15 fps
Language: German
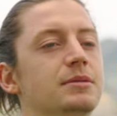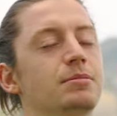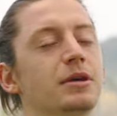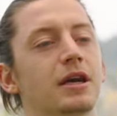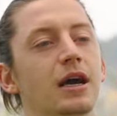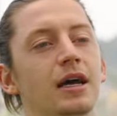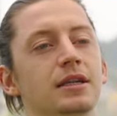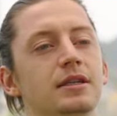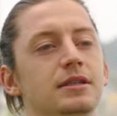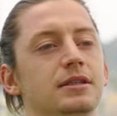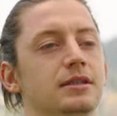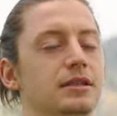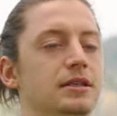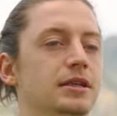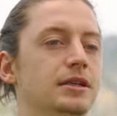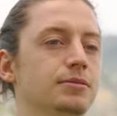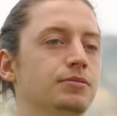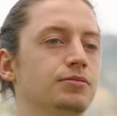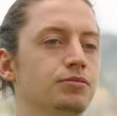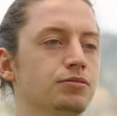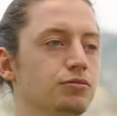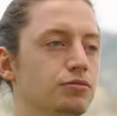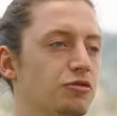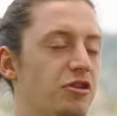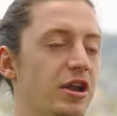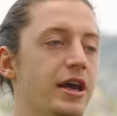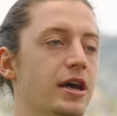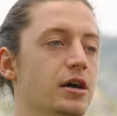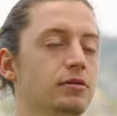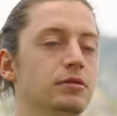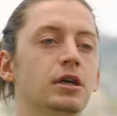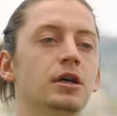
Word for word: bekanntes ähm, Flair,